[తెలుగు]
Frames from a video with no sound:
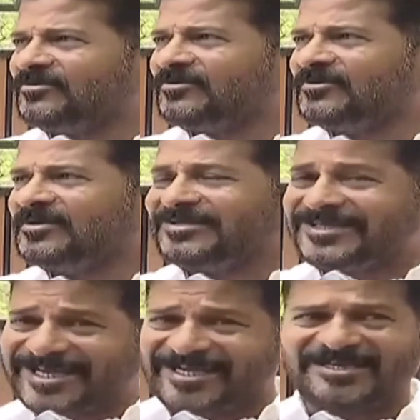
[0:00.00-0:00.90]

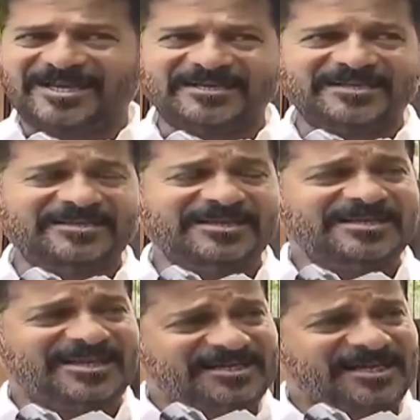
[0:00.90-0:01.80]
టికెట్లు అనేది
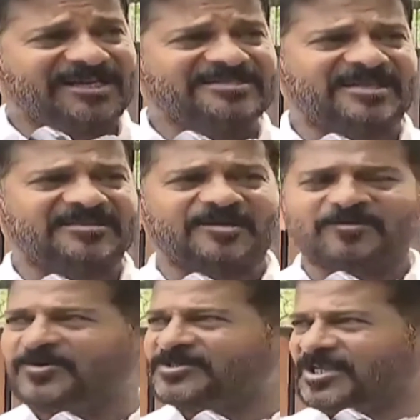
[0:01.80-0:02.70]
ఎన్నికల సందర్భం
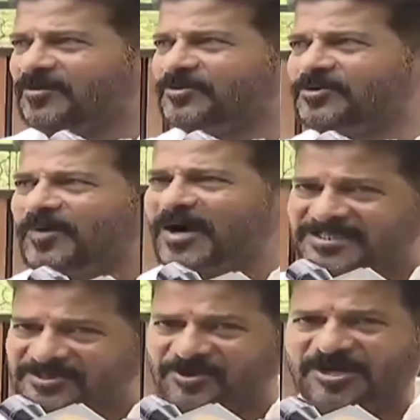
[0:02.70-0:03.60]
వచ్చినప్పుడు పార్టీ
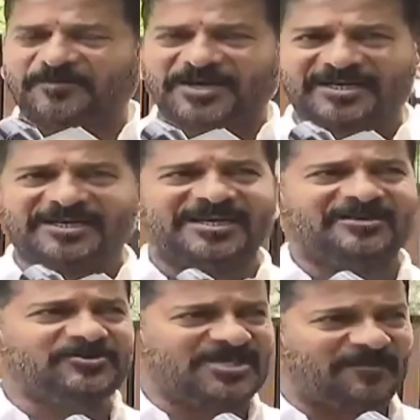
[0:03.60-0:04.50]
యొక్క ప్రక్రియను
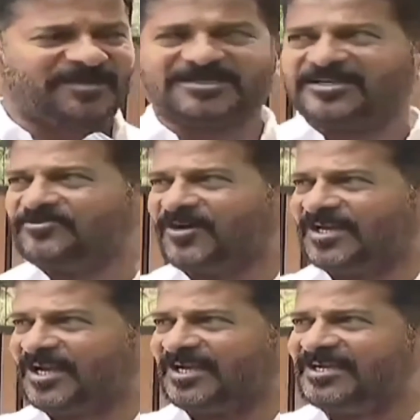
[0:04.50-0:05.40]
చేపట్టడం ద్వారా
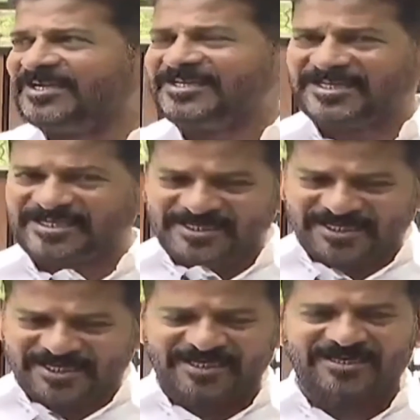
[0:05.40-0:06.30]

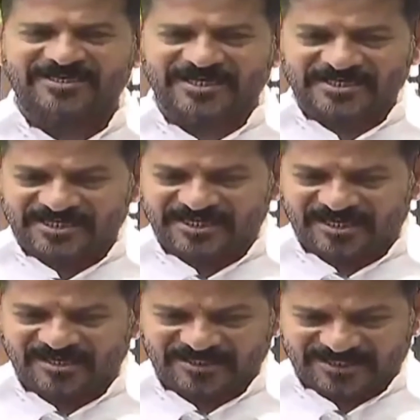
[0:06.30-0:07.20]
ఎన్నికనే ఎన్నిక
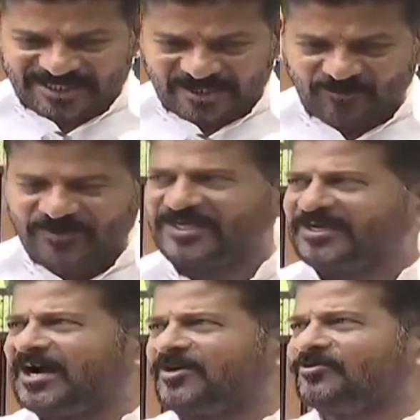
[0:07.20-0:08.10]
అంటే గెలిపే
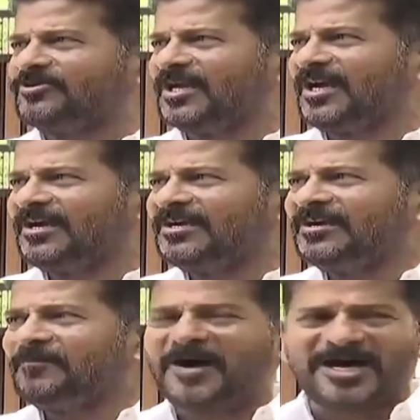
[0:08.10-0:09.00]
కాకుండా
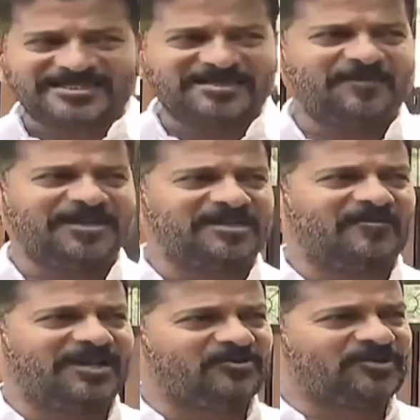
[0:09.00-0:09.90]
పార్టీ పట్ల
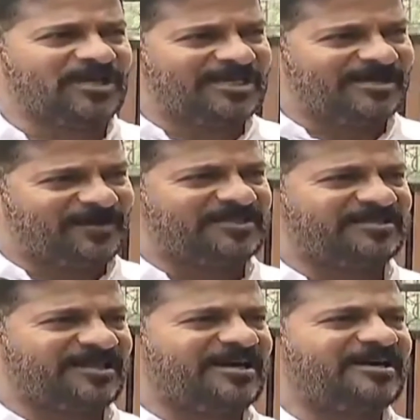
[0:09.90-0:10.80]
వాళ్ళకున్న నిబద్ధత
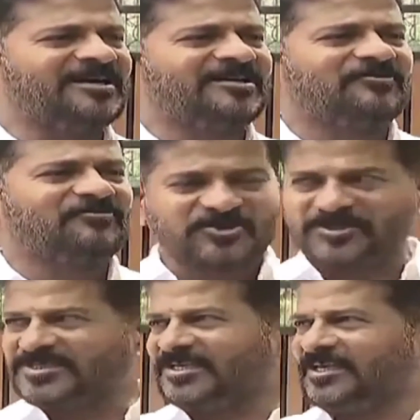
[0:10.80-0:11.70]

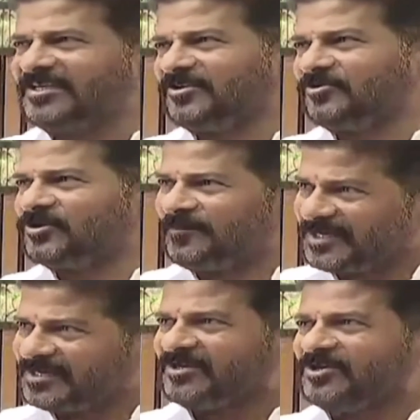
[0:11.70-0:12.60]
విశ్వసనీయతను కూడా
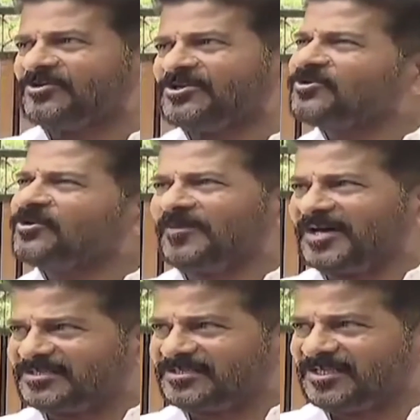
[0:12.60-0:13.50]
పరిగణలోకి తీసుకొని
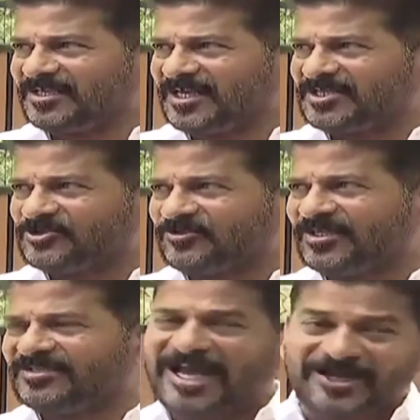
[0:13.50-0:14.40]
పార్టీ నిర్ణయిస్తుంది
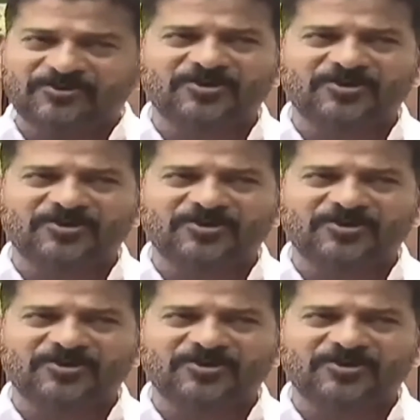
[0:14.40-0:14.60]
దానికి ఒక